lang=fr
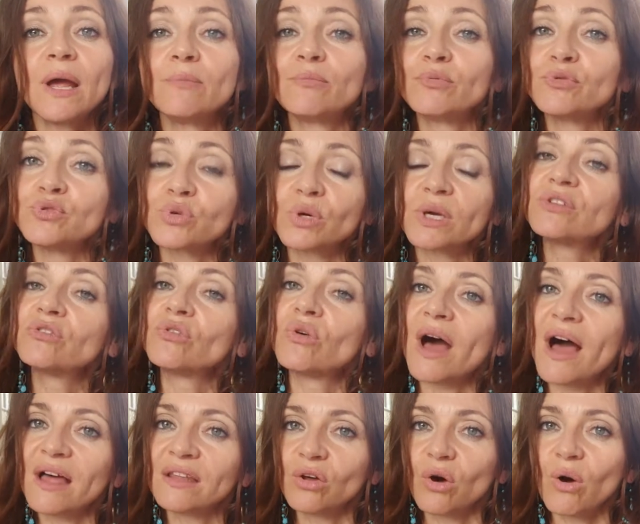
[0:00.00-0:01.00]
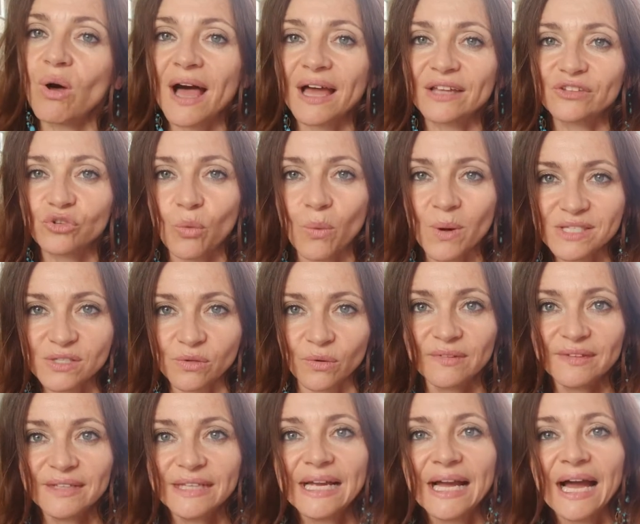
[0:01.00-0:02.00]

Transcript: elle peut durer de un an à trois ans.